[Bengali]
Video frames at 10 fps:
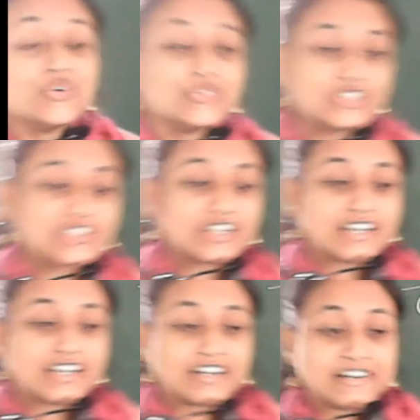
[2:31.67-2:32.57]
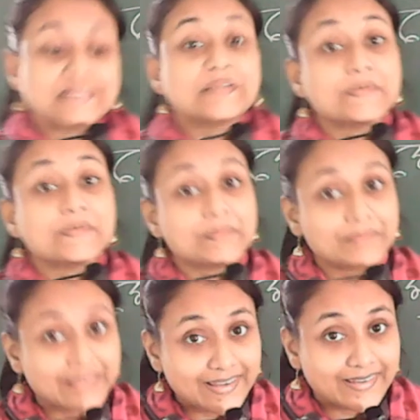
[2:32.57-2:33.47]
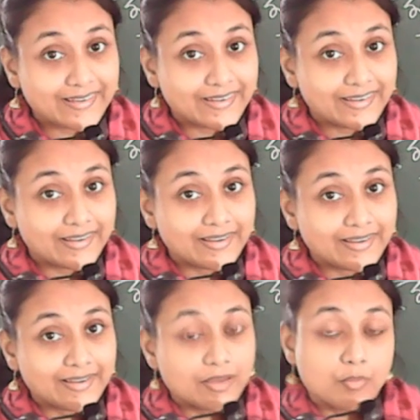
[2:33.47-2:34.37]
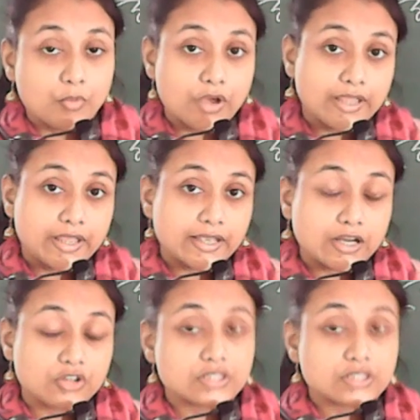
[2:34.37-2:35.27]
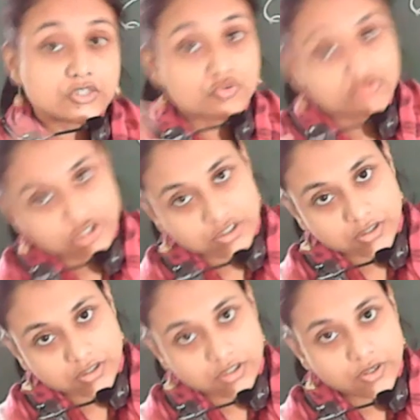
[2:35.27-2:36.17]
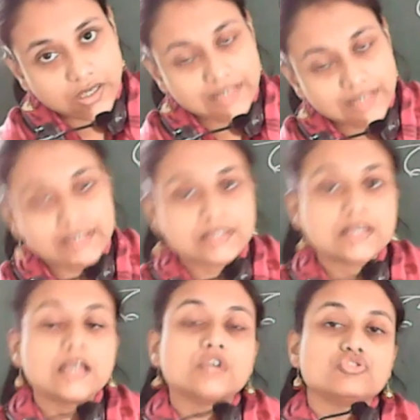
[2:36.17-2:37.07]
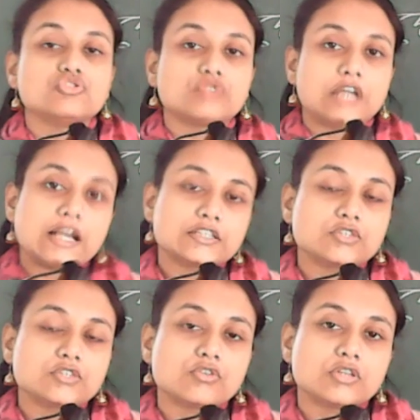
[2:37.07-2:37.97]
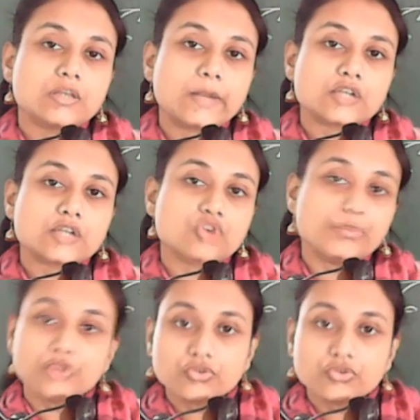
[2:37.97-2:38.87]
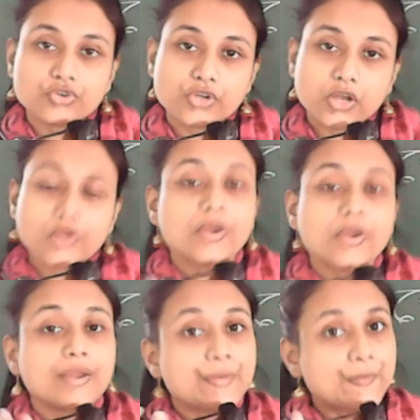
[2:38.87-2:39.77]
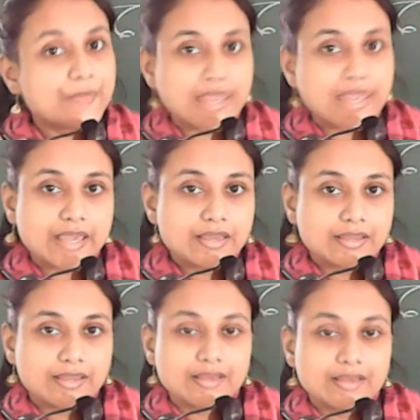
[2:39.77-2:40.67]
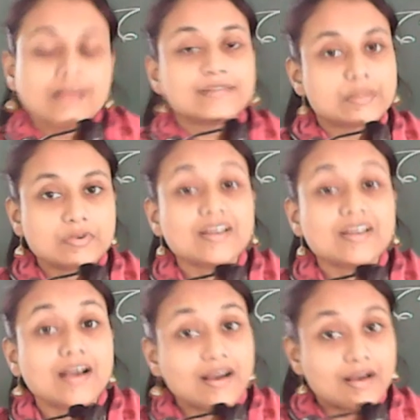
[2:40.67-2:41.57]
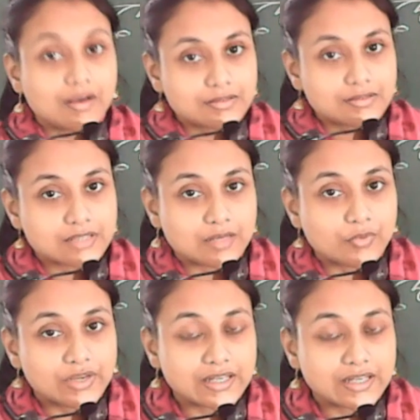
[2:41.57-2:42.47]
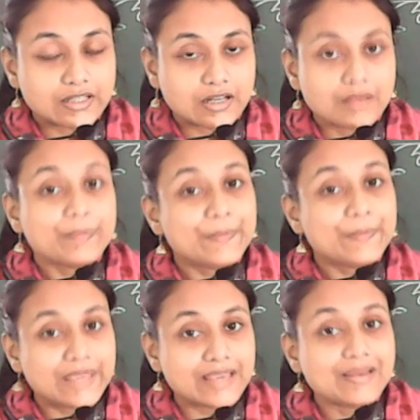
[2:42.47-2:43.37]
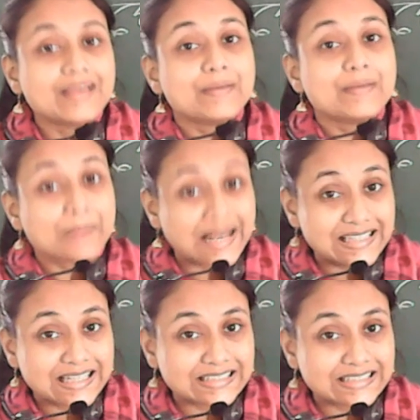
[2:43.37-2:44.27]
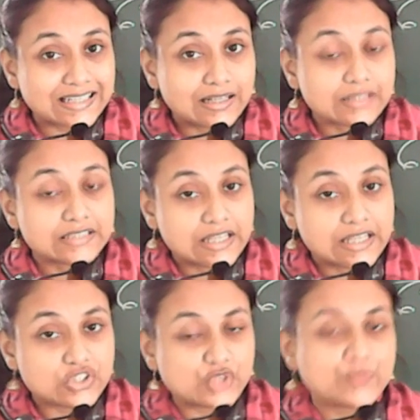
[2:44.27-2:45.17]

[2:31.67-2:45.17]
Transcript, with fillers: undasta একার মেয়ে ময় একারও দিয়েছি উদ্দেশ্যের সাথে একার দিয়েছি দুটোকে একসাথে করে দিলাম একটা শব্দও তৈরি হয়ে গেলো মেয়ে যেমন যারা মহিলা যারা মেয়ে বালিকা যারা তাই তো